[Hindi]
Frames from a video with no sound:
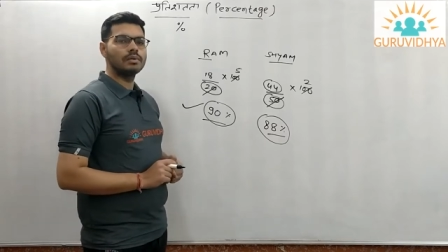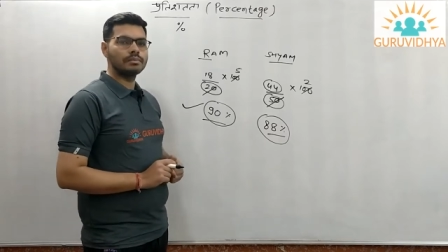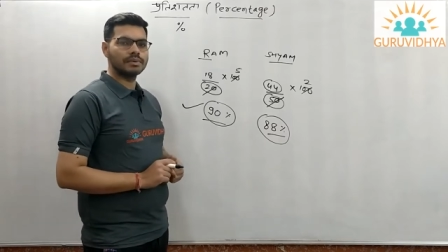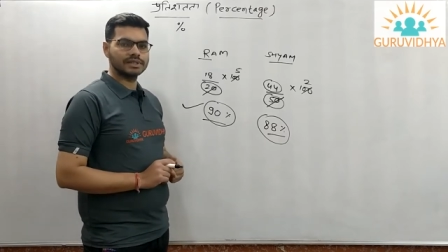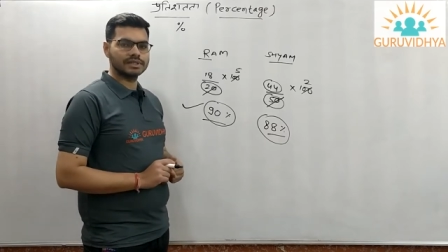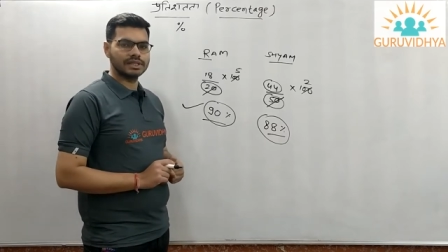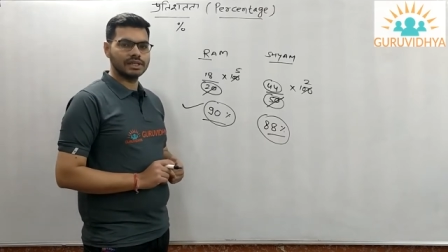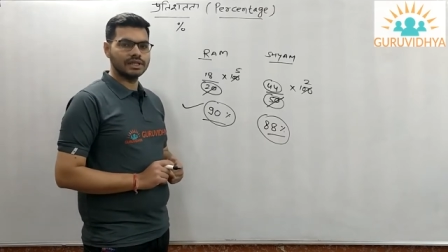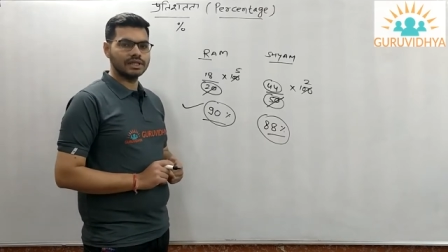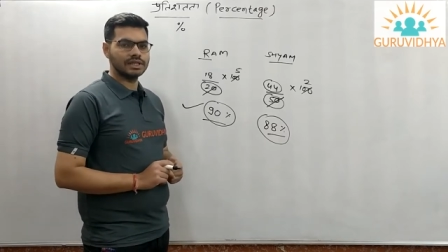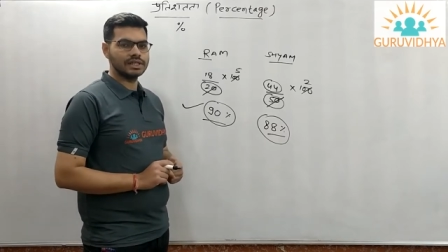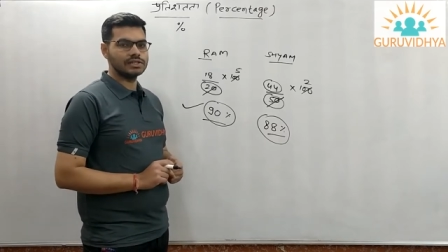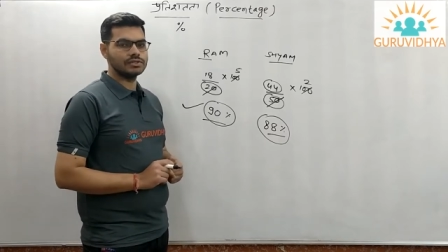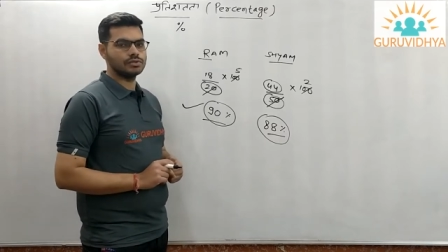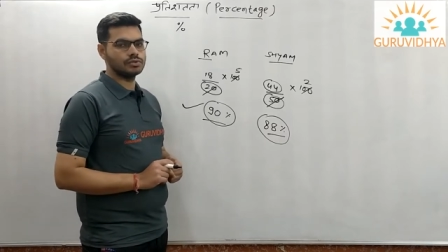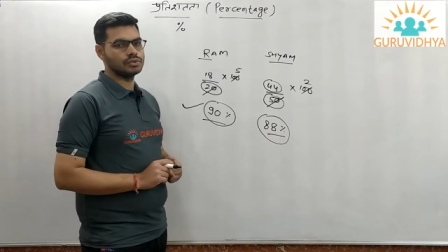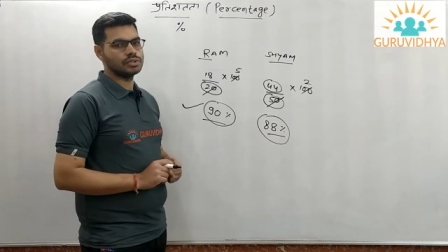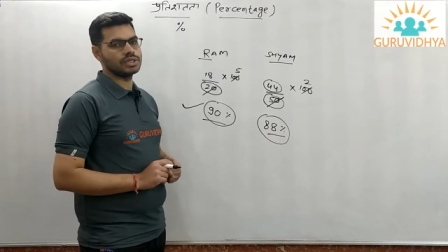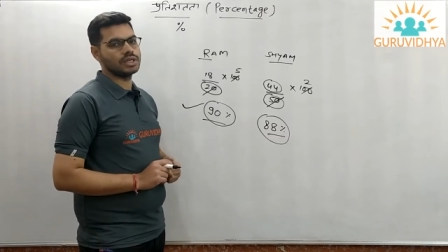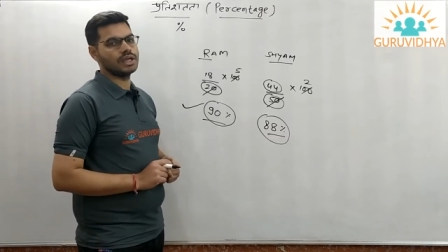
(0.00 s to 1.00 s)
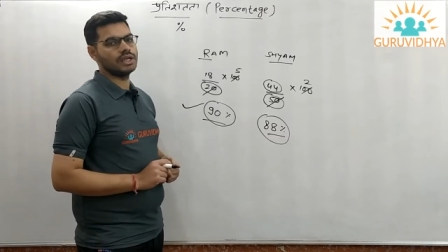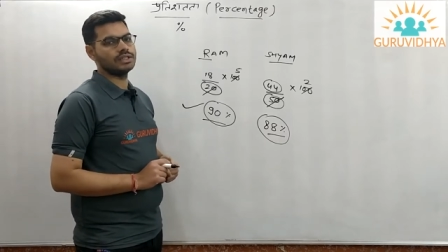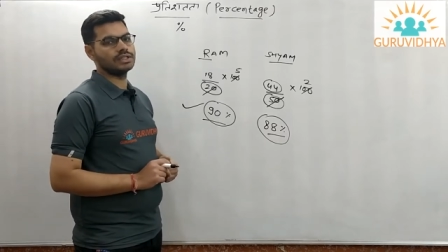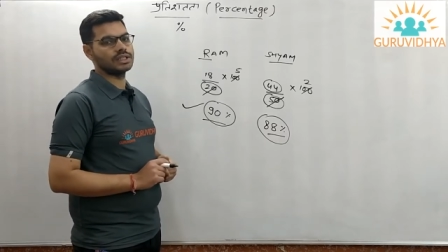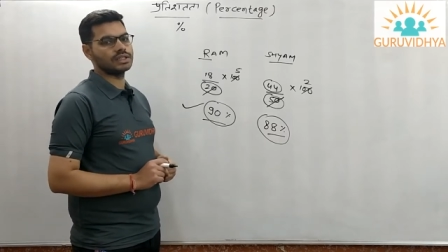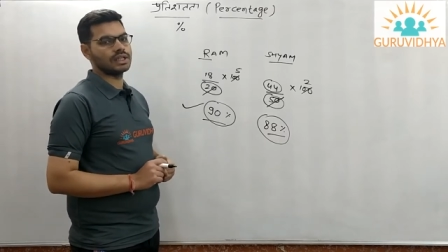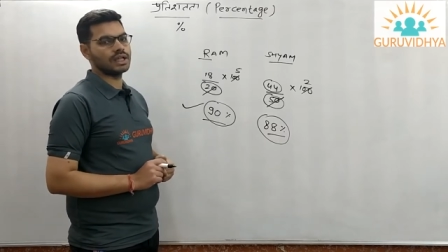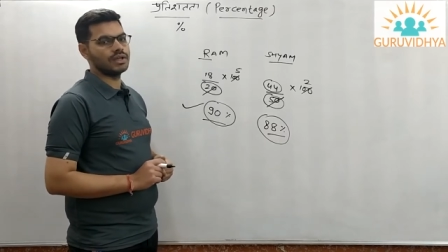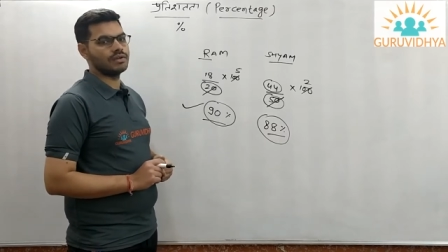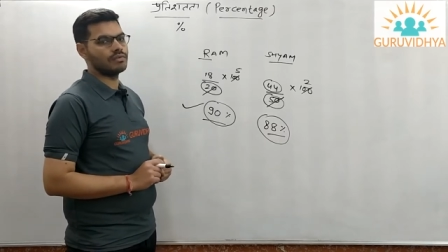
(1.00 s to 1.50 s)
परसेंटेज यूज किया
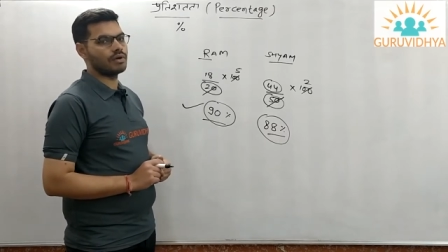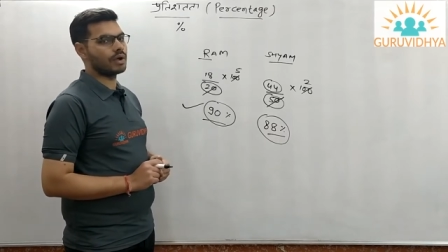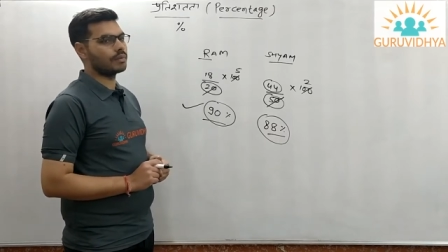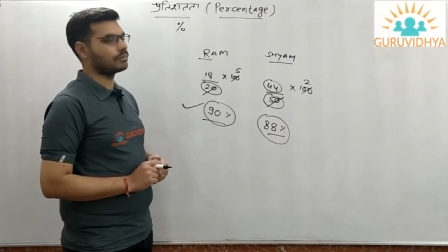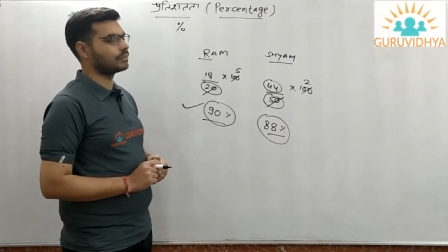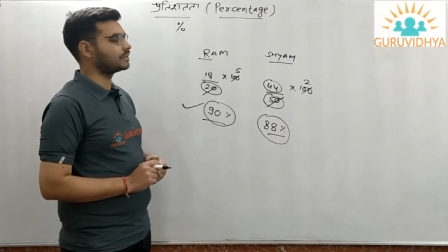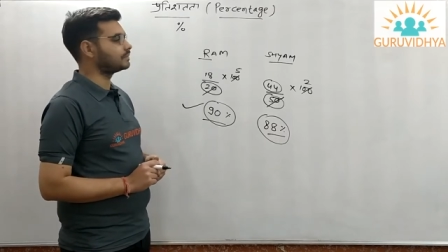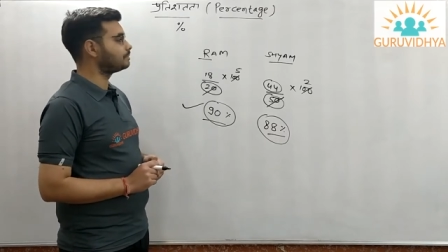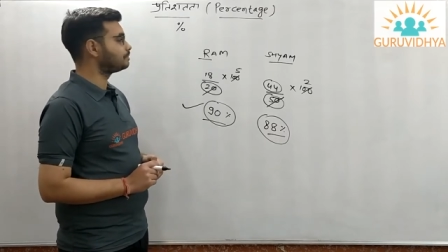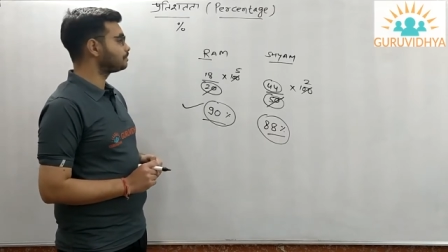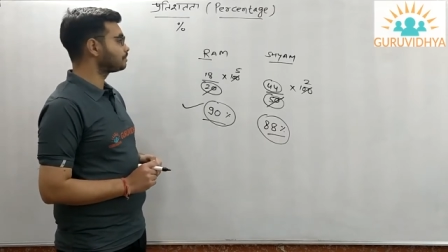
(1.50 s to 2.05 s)
जाता है वहां पे